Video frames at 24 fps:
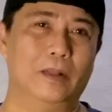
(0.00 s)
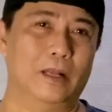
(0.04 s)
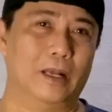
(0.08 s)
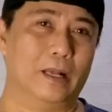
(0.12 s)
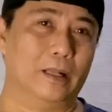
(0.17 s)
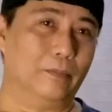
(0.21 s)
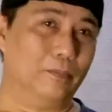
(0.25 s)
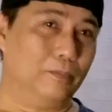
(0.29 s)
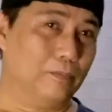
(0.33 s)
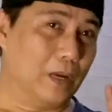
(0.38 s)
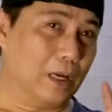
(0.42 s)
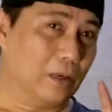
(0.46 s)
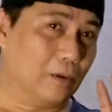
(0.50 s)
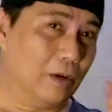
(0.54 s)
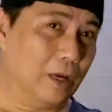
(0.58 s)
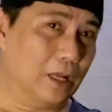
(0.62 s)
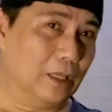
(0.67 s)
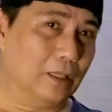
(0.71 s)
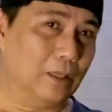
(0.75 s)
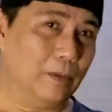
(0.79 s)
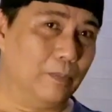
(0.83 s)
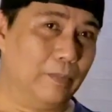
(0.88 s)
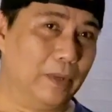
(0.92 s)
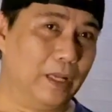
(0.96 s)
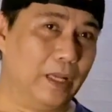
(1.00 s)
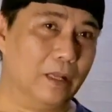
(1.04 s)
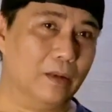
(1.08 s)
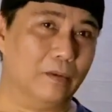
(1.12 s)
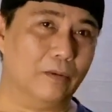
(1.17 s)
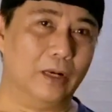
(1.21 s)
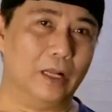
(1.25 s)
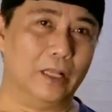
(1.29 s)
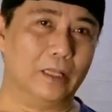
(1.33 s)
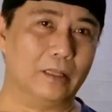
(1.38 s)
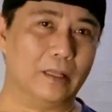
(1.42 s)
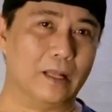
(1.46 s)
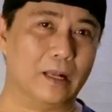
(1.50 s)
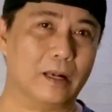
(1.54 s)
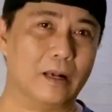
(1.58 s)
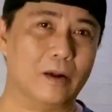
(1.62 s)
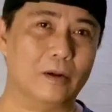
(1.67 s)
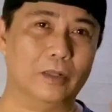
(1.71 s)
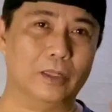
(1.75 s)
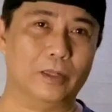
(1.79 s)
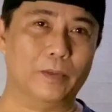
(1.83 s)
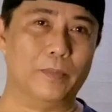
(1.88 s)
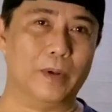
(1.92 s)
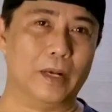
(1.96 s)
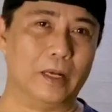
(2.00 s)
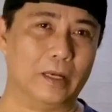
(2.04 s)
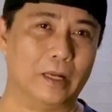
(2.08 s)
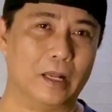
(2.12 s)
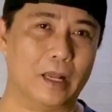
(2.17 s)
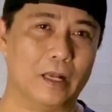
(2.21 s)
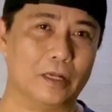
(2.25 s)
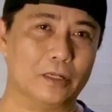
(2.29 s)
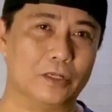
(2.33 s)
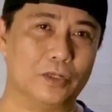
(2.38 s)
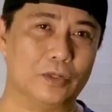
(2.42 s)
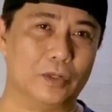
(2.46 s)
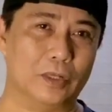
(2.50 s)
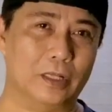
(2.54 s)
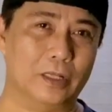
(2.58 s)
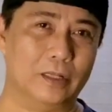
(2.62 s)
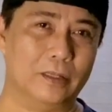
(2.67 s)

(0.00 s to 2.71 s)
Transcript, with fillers: at bago natin bigyan ulit ng kaunti pang reaction.